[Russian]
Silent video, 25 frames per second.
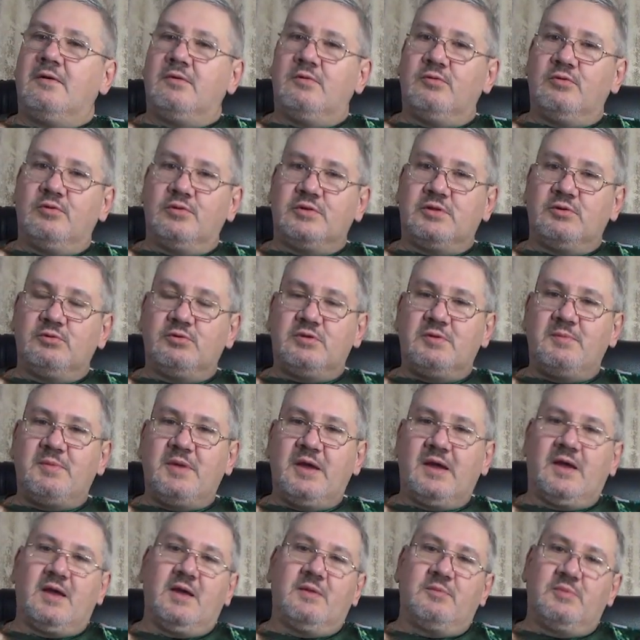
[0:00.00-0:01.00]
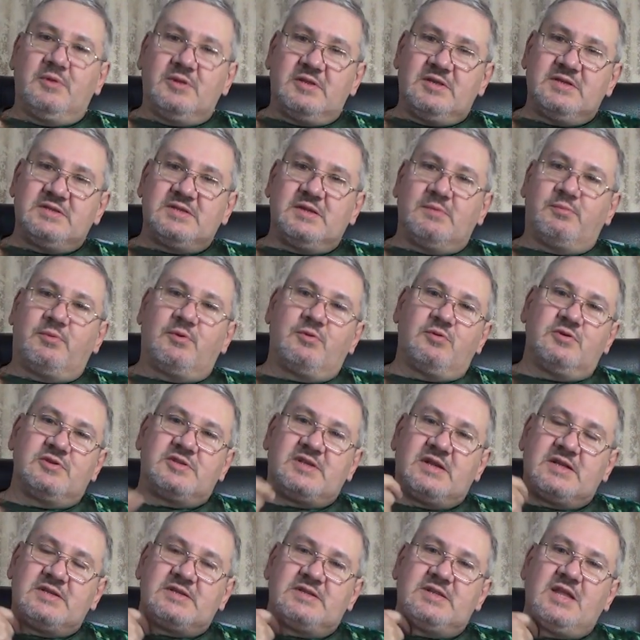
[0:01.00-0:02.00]
Вот. И у тебя как бы ты
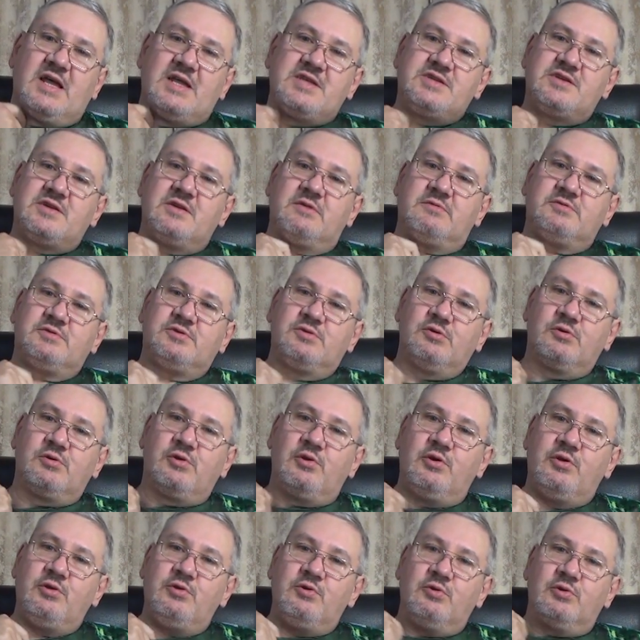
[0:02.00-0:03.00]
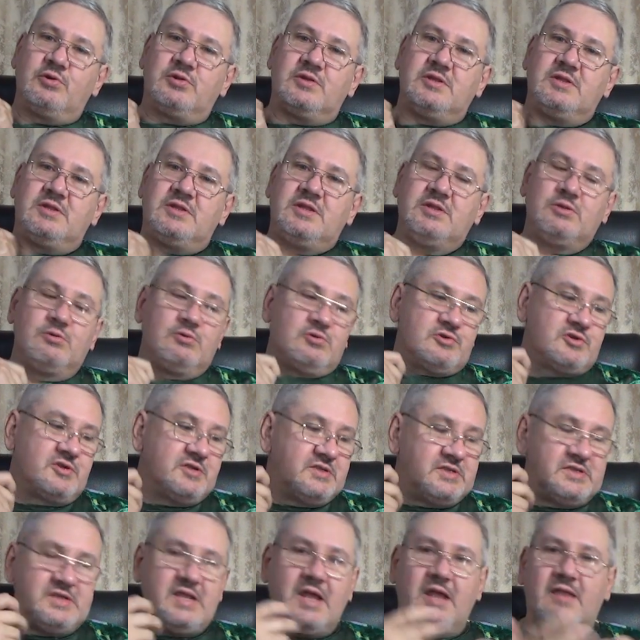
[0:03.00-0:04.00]
заброс, раздача, все клюет, и ты
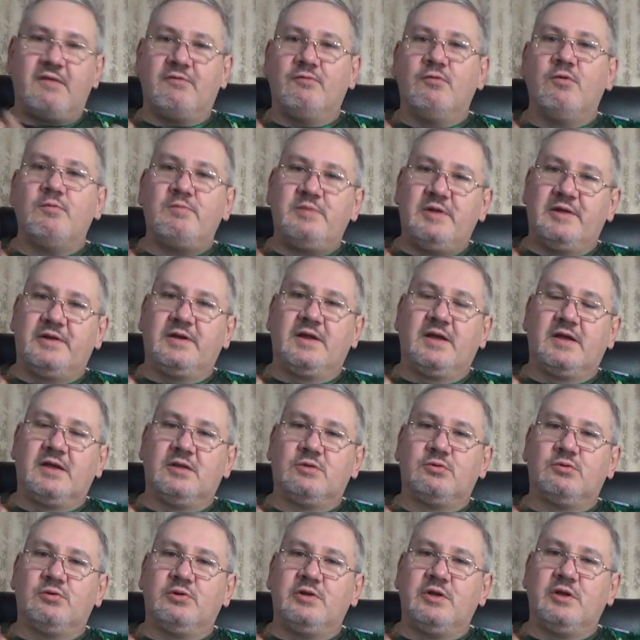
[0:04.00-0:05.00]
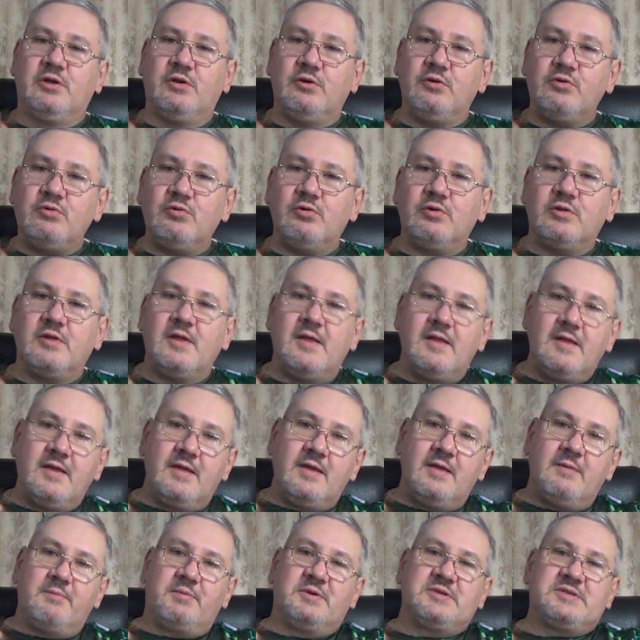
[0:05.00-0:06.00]
должен снять воблер, на который клюет,
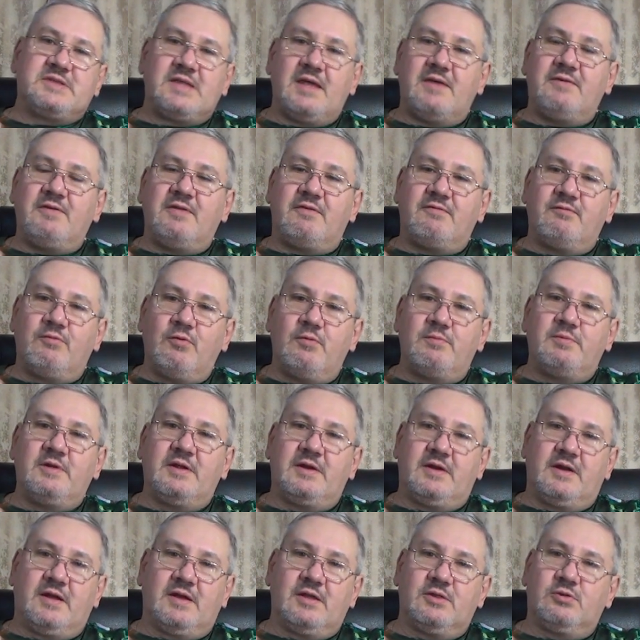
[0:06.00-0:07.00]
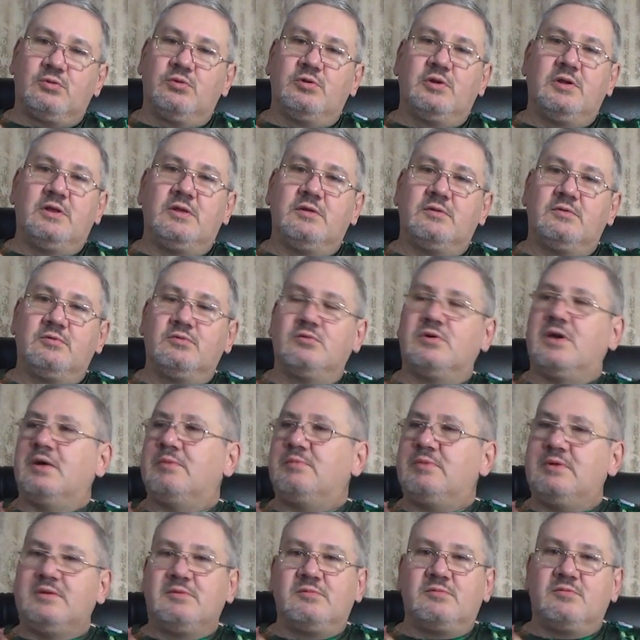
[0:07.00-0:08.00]
и поставить воблер, на который, ну как
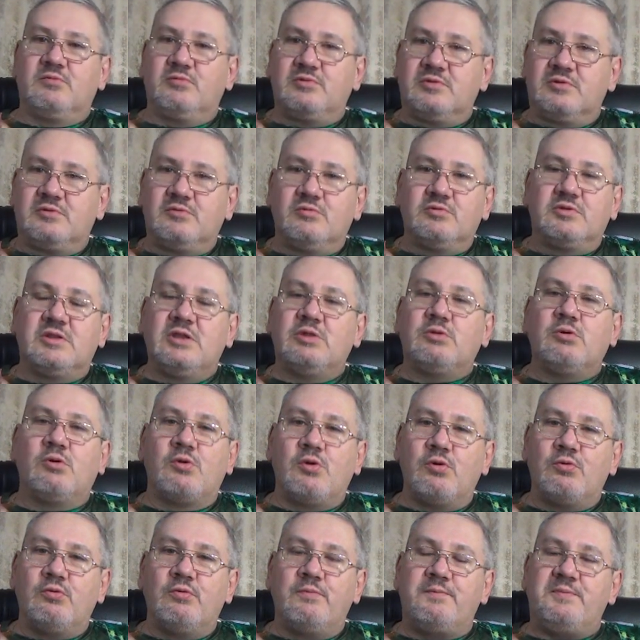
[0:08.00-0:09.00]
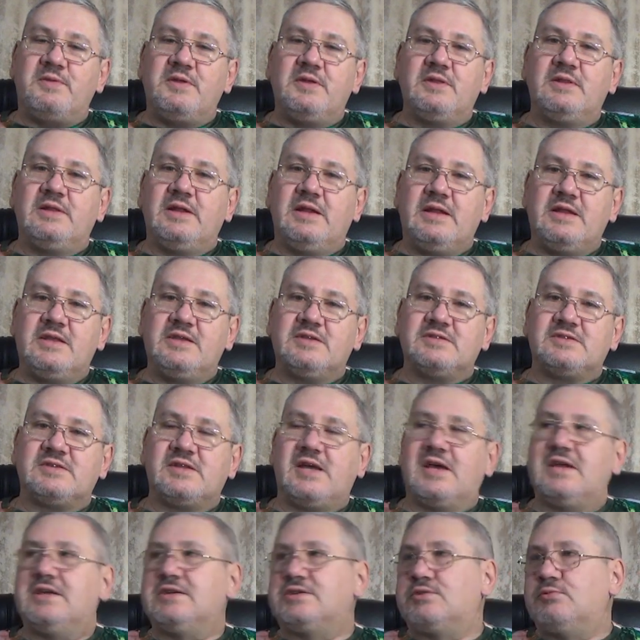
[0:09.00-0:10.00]
бы, ты только купил или не
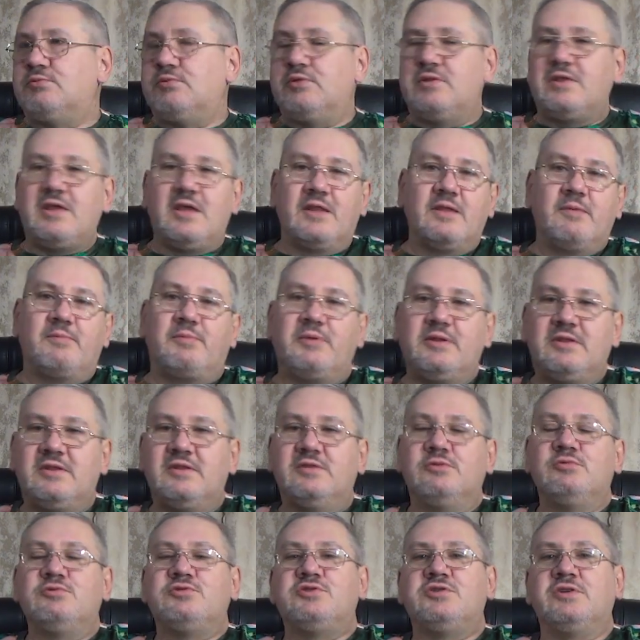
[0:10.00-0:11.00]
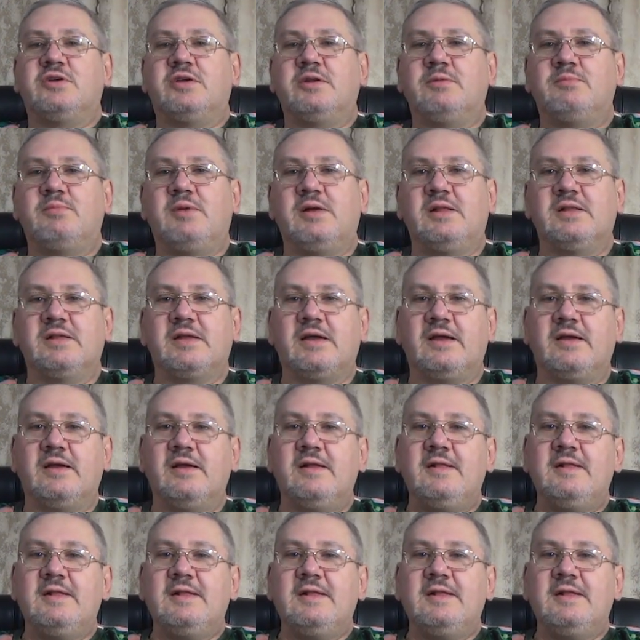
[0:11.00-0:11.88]
знаешь, или у тебя на предыдущих рыбалках